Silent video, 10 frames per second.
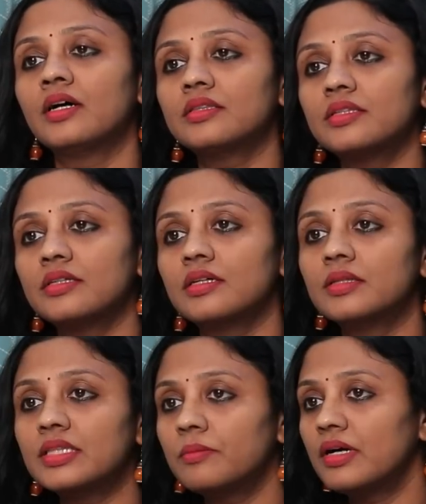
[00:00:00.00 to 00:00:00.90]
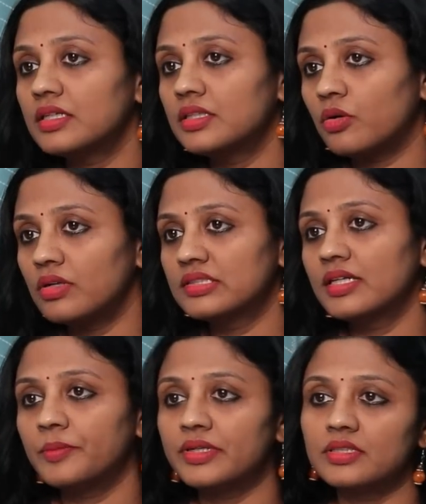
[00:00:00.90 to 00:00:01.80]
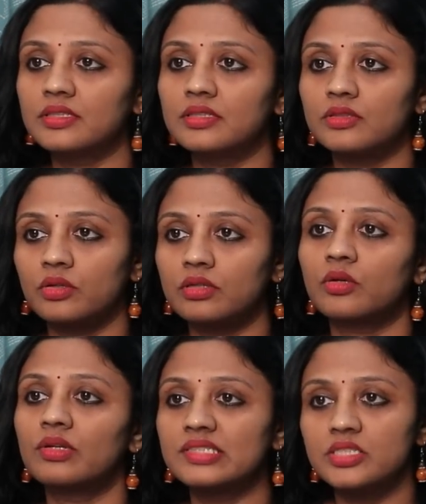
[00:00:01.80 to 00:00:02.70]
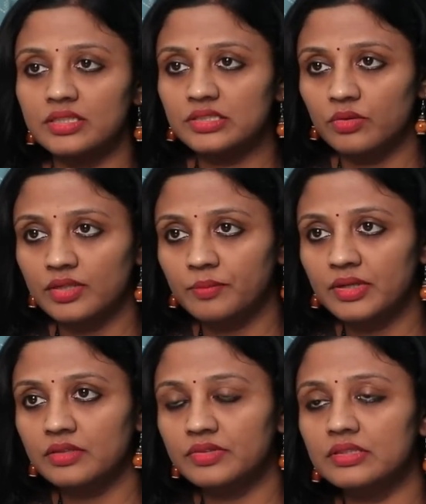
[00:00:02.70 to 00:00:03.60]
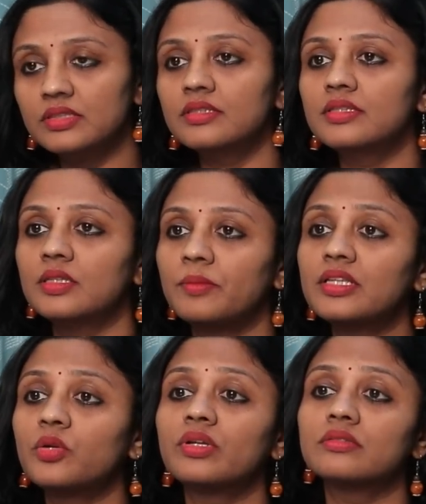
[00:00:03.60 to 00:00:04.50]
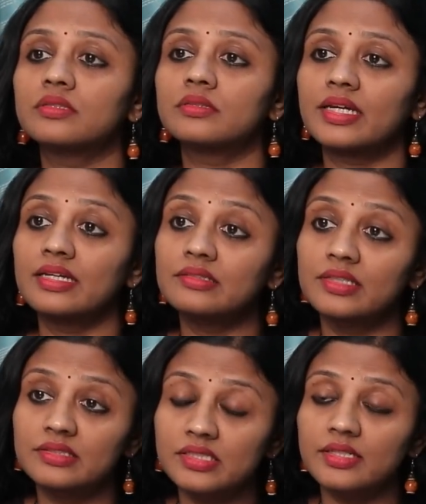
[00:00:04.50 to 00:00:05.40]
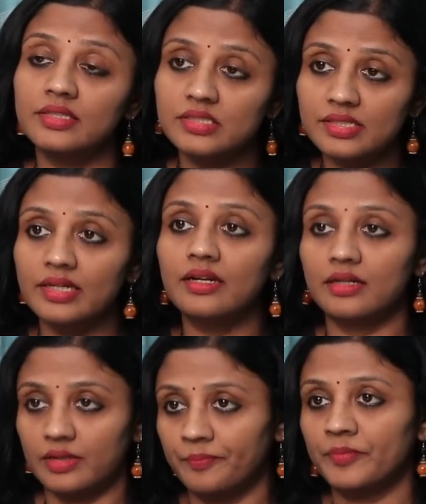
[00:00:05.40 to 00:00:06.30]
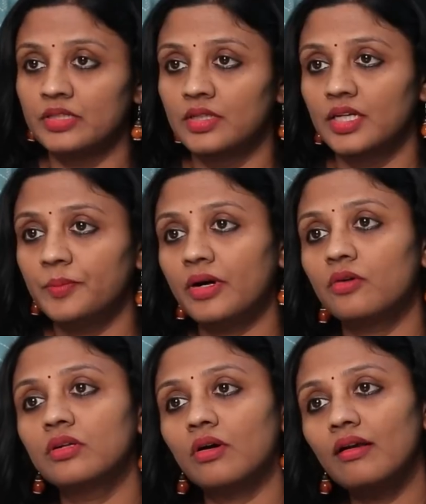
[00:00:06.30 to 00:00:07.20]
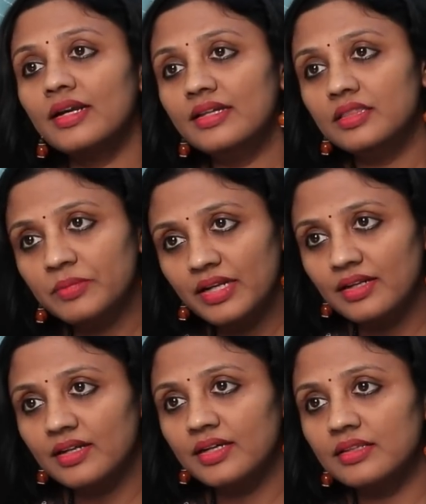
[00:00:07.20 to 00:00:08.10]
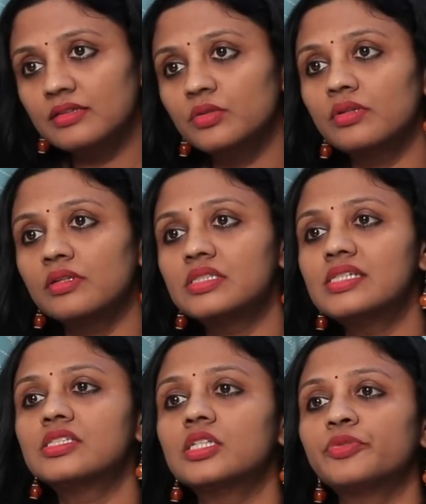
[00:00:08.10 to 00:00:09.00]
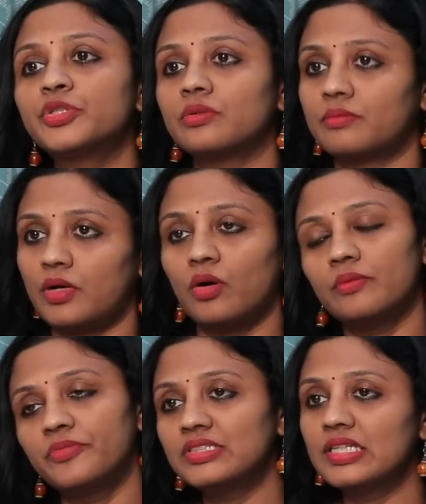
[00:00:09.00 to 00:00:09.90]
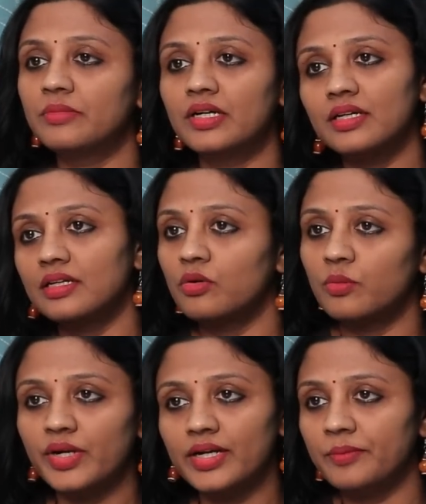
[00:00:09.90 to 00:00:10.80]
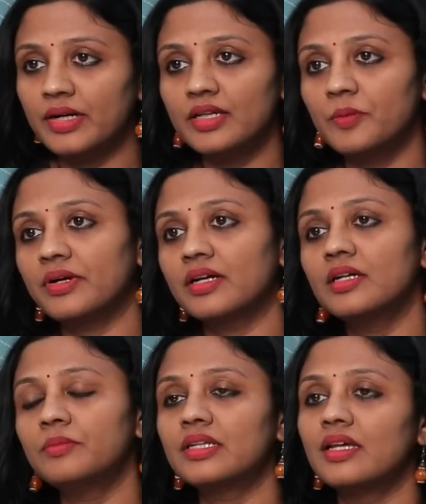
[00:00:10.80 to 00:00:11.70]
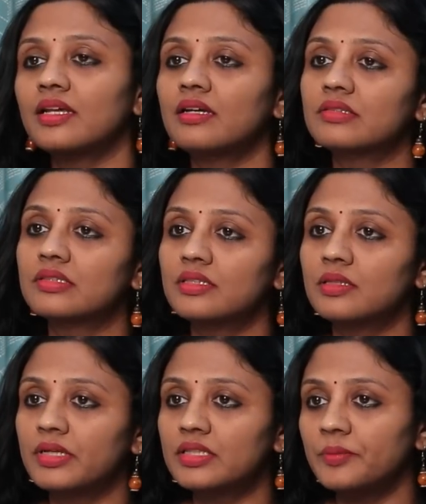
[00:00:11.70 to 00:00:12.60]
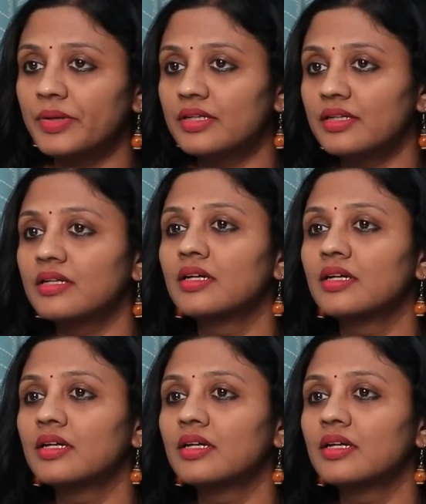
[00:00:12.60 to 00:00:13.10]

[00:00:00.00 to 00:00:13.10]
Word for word: அந்த அந்த அம்மாவுக்கு இந்த கொலை செய்யப்பட்டதாக கொலை செஞ்சதாக சொல்கிற அம்மாவுக்கு வந்து இந்த மாதிரி ஒரு கேஸ் ஹிஸ்ட்ரி ஹிஸ்ட்ரி இருக்கா இப்போ அவங்களுக்கு ஆல்ரெடி இந்த மாதிரி நிறைய ஏதாவது ஒரு சின்ன சின்ன விஷயம் ஆப்வியஸ்லி மர்டர்னா அவங்க முன்னாடியே மாட்டியிருப்பாங்க பட் நிறைய வந்து இந்த மாதிரி பெட்டி